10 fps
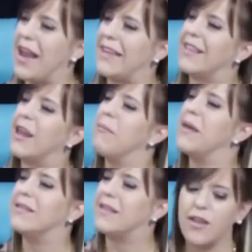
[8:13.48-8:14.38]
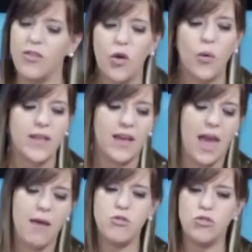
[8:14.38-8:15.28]
al streaming teniendo en cuenta que
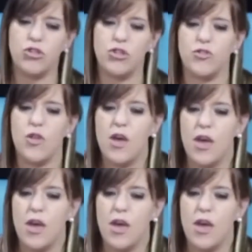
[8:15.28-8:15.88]
hay muchos